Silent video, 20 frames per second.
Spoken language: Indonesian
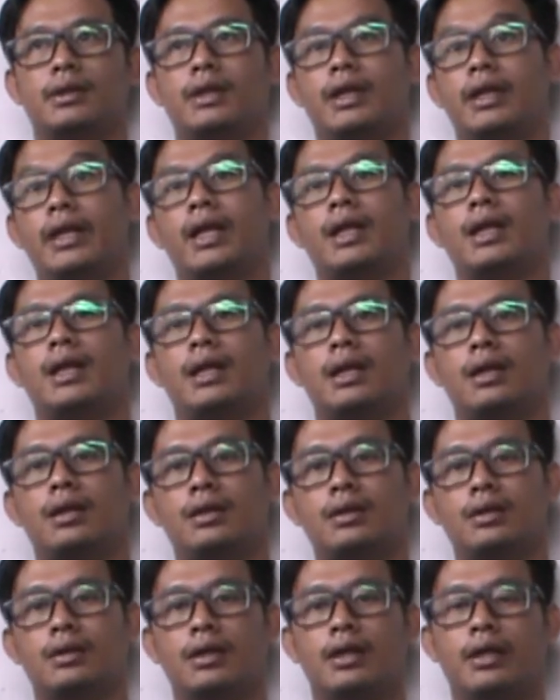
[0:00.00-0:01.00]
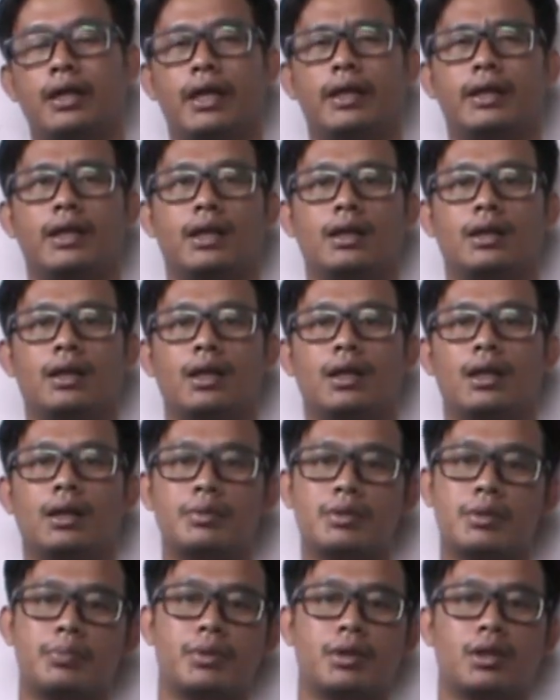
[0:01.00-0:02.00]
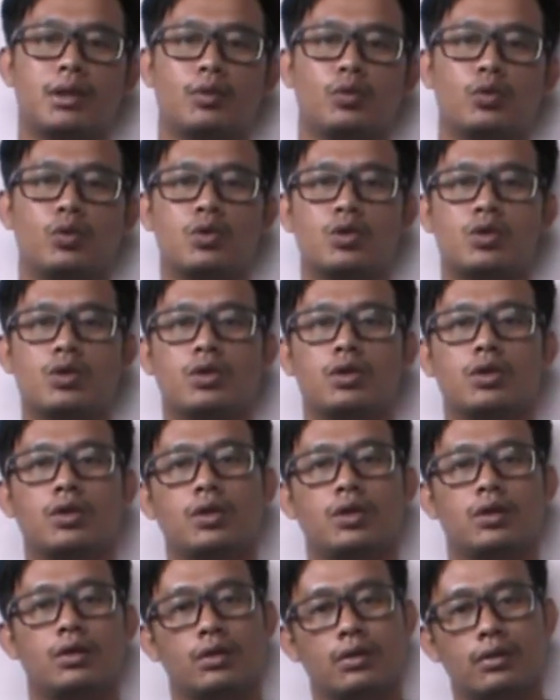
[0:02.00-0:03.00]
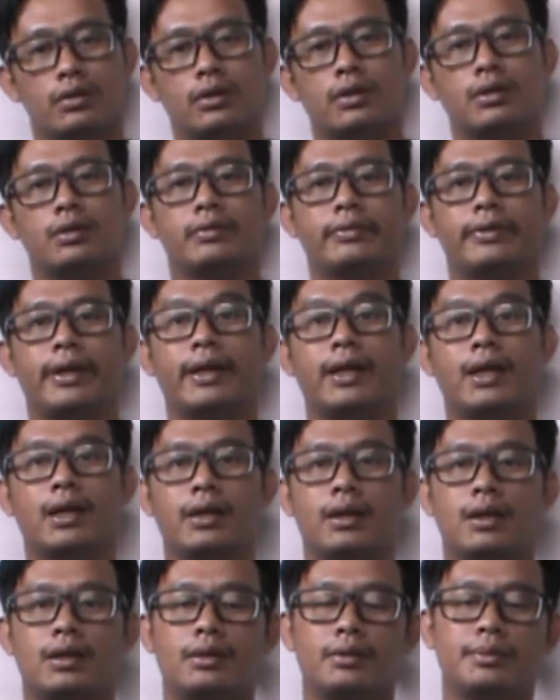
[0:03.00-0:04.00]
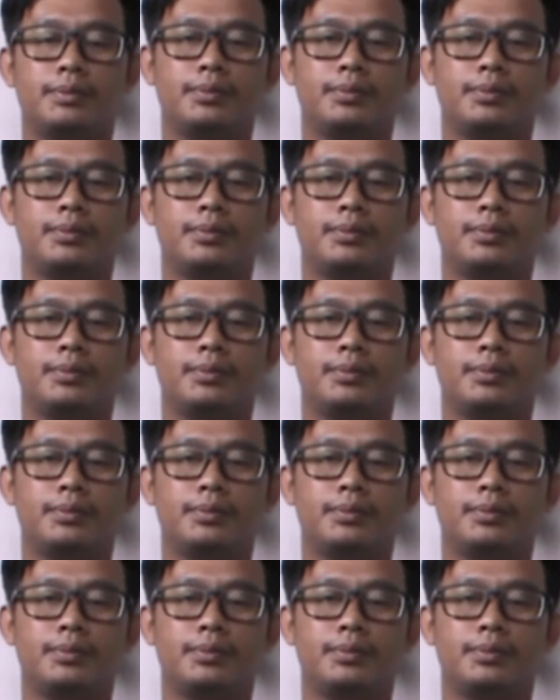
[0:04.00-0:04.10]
kegiatan ya Kegiatan ya, seperti ngurus anak ya